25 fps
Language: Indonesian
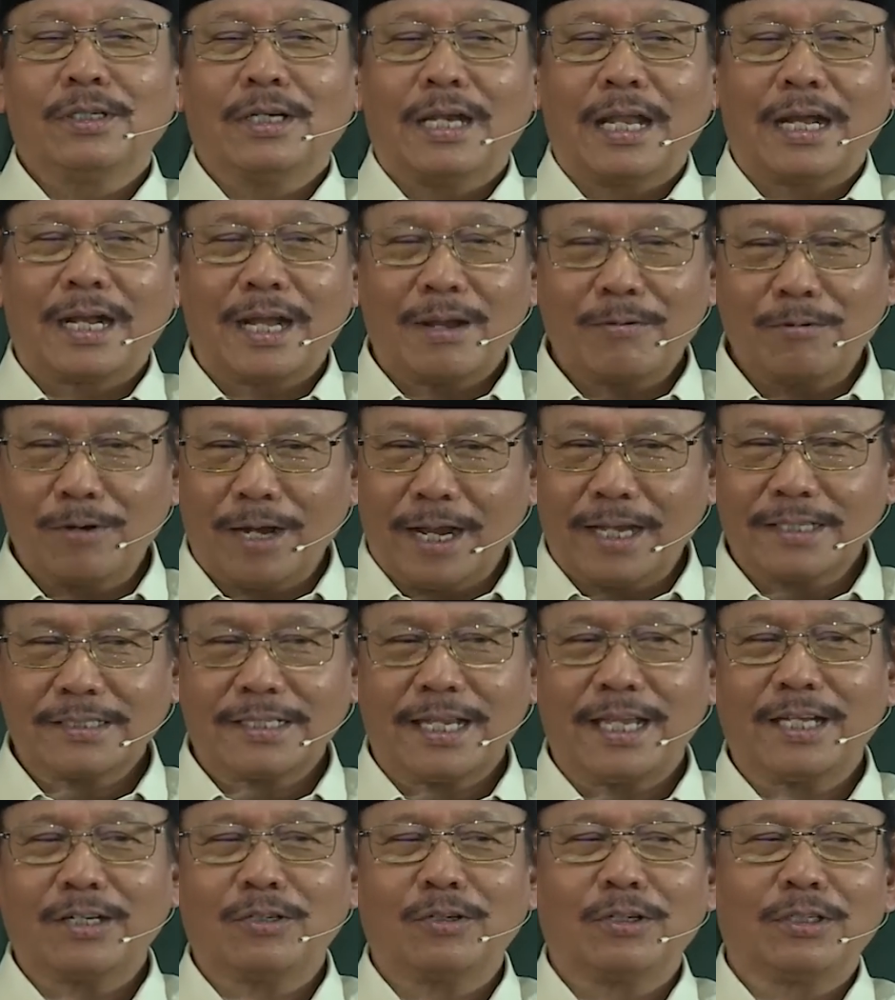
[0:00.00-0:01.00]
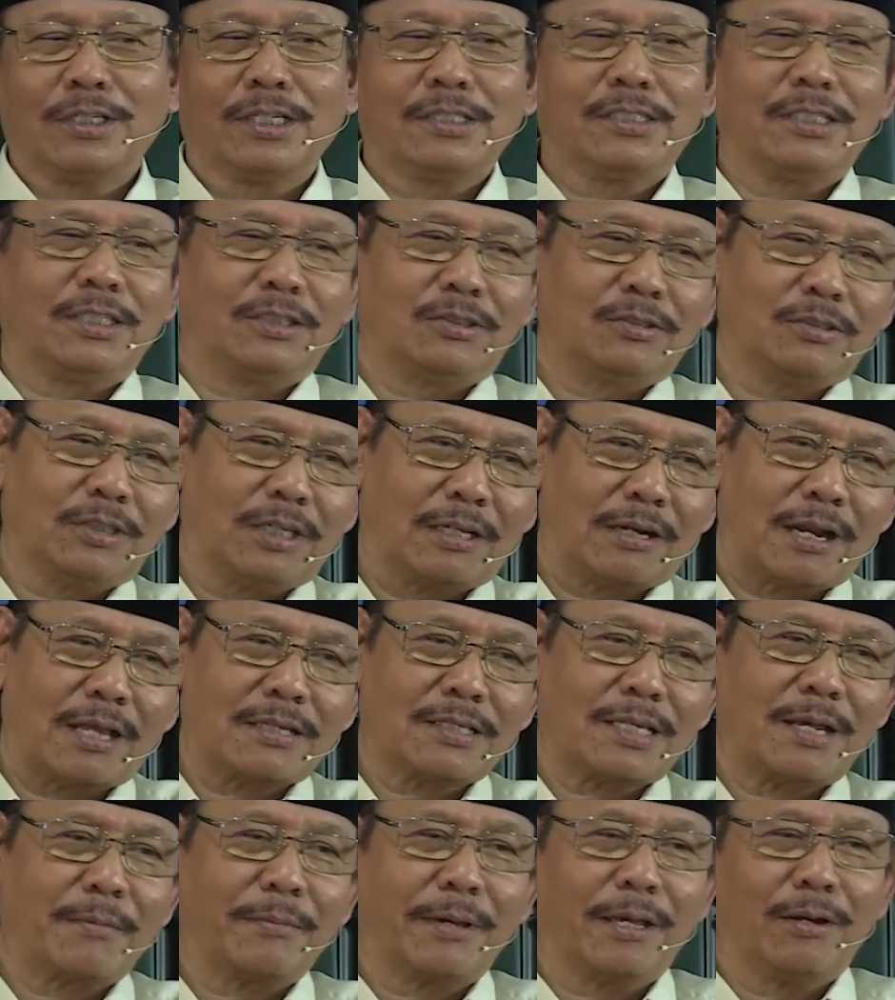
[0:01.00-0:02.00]
Lah kamu gak bisa ikut di situ ya
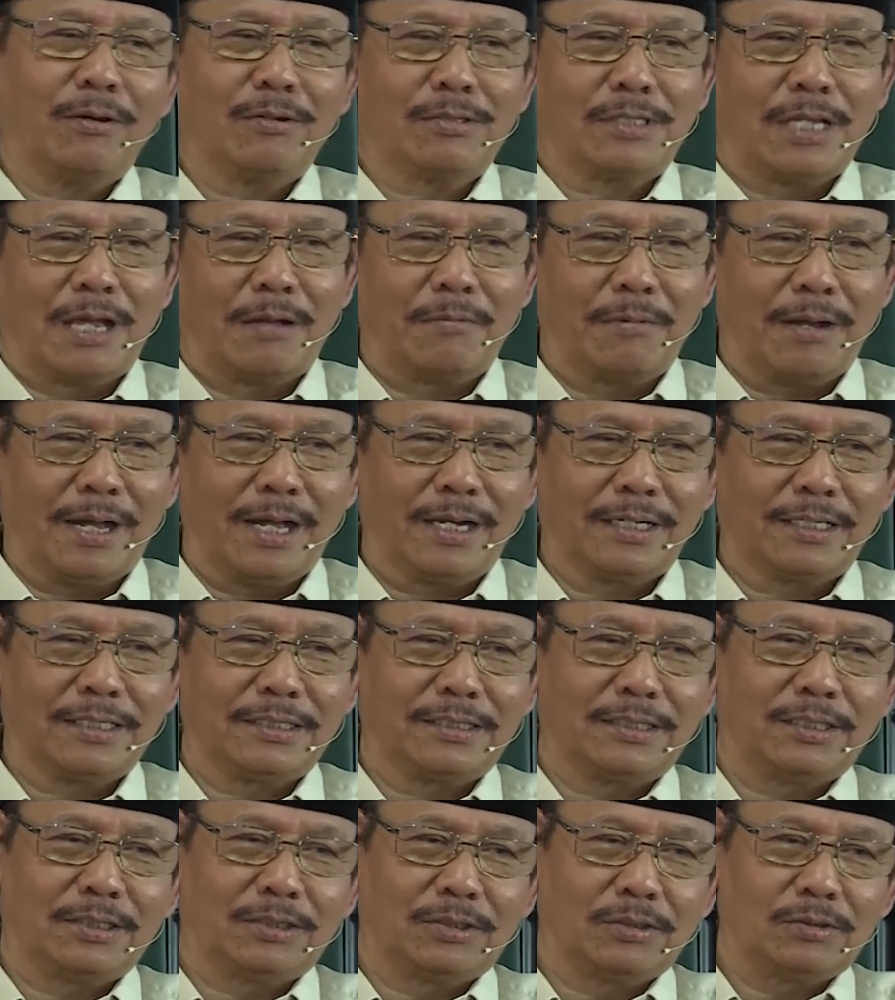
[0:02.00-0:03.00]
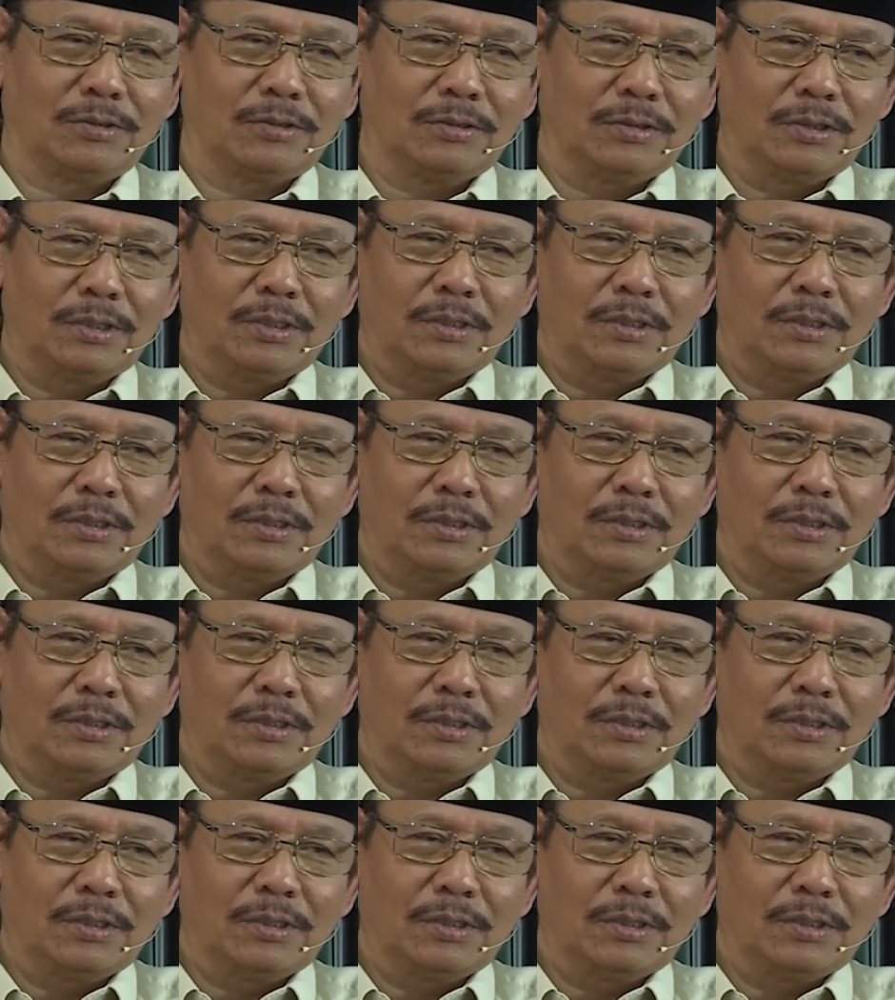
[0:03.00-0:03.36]
rasa melu jamaah di situ.